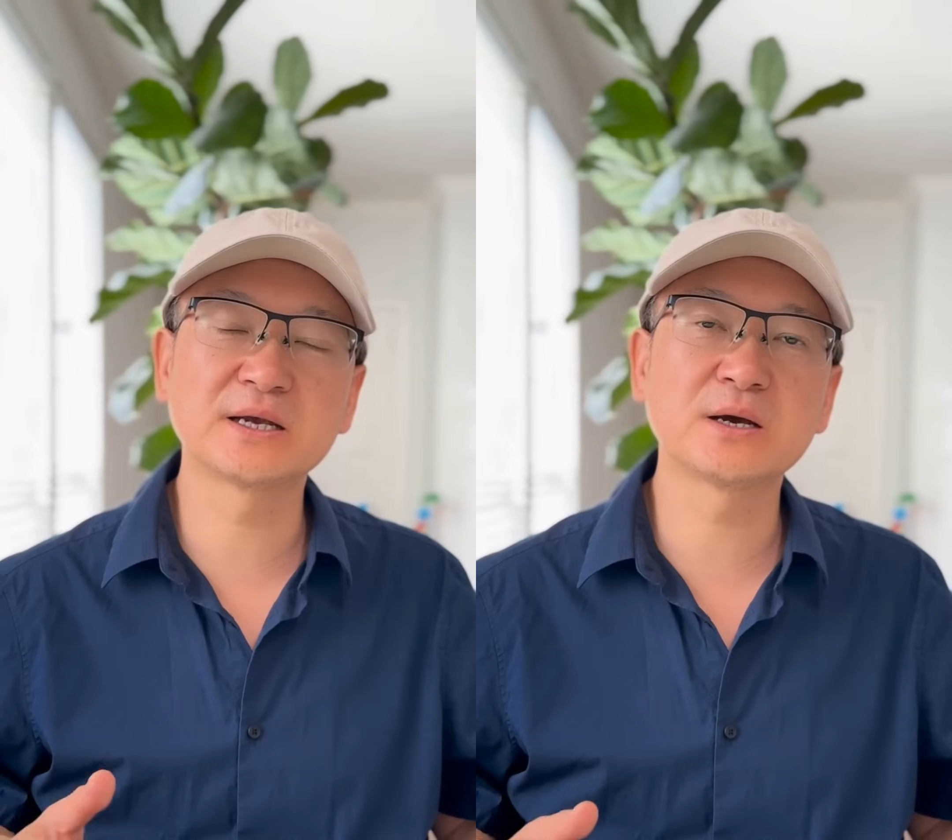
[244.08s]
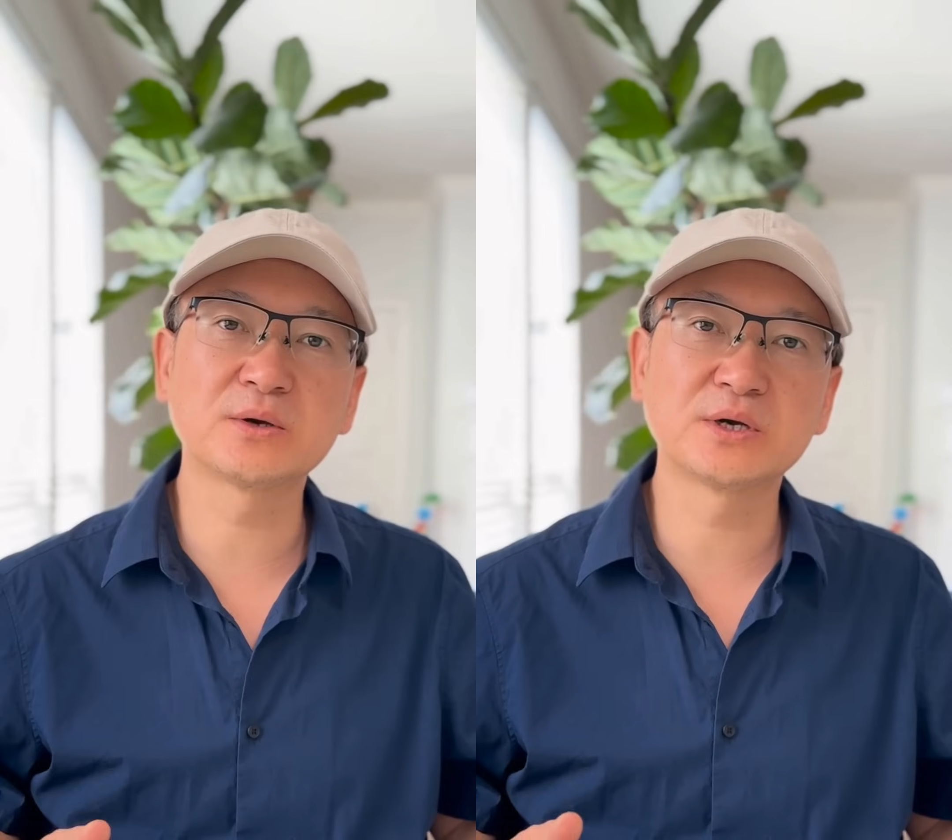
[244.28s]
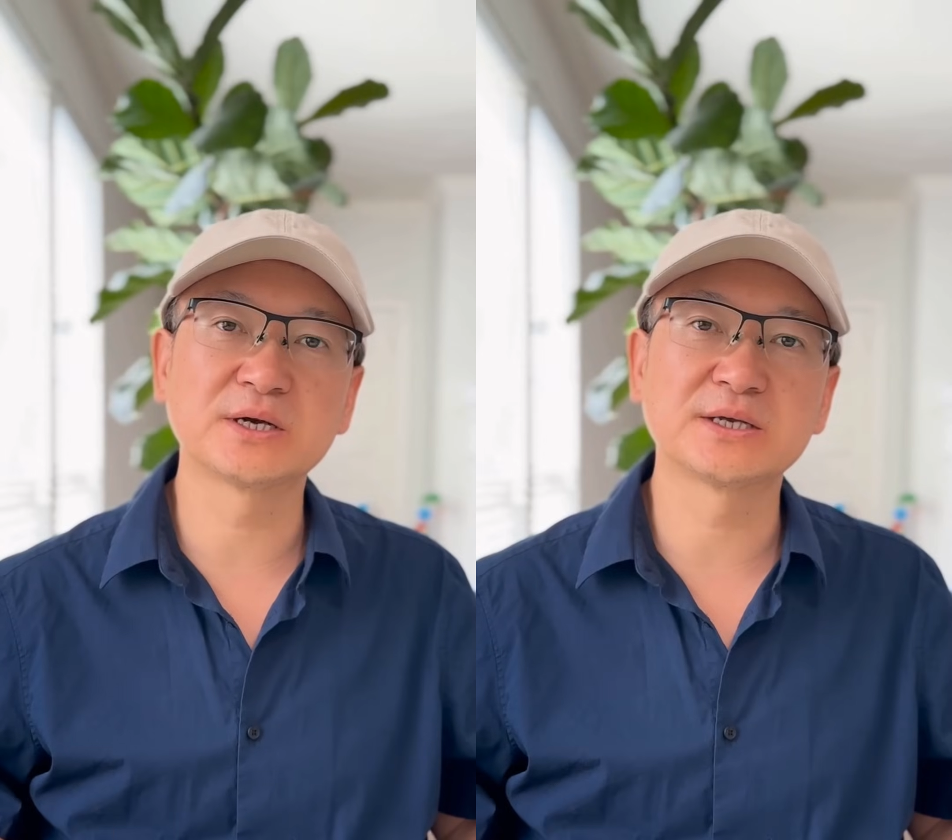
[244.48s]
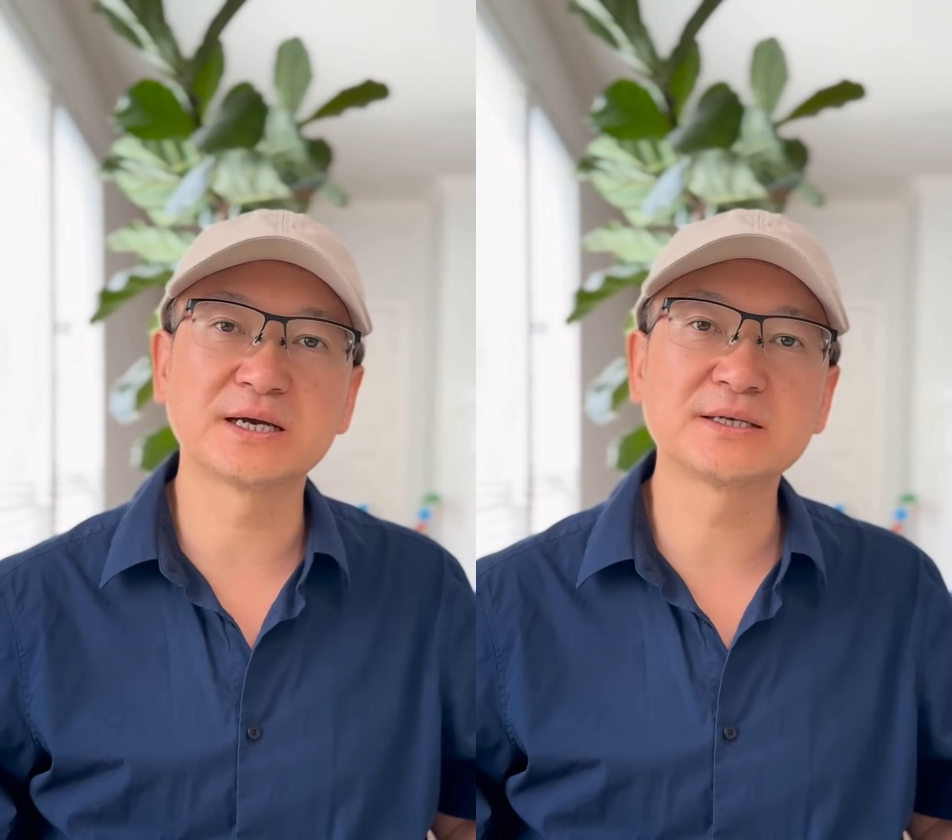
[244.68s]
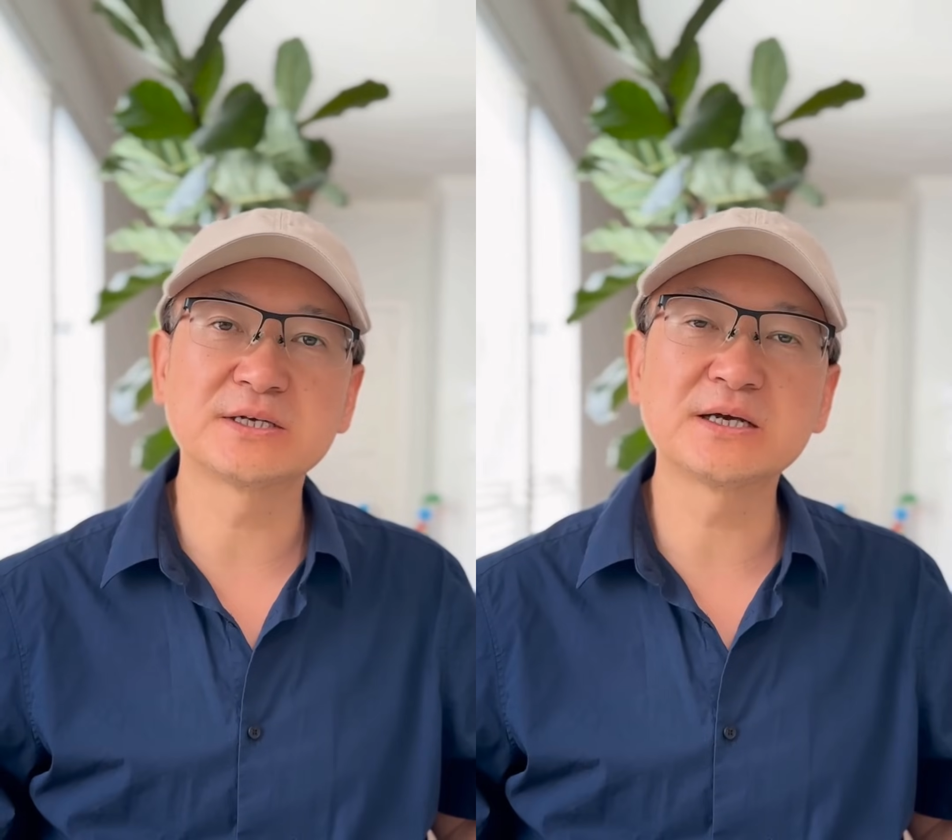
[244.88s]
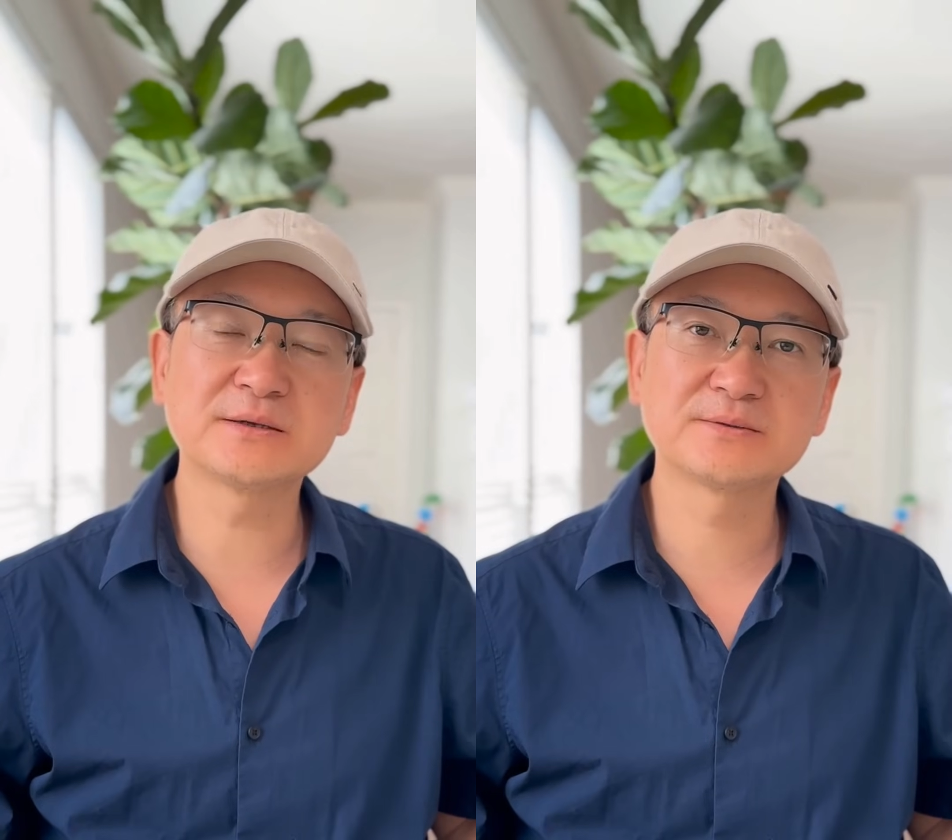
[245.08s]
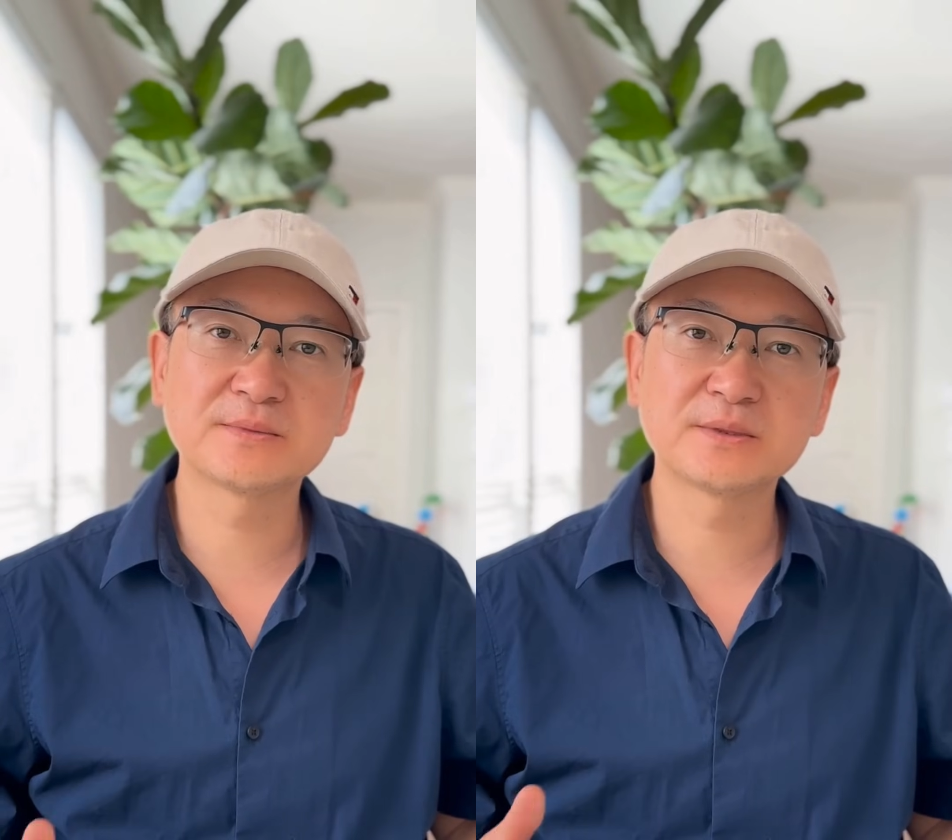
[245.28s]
脑和眼睛。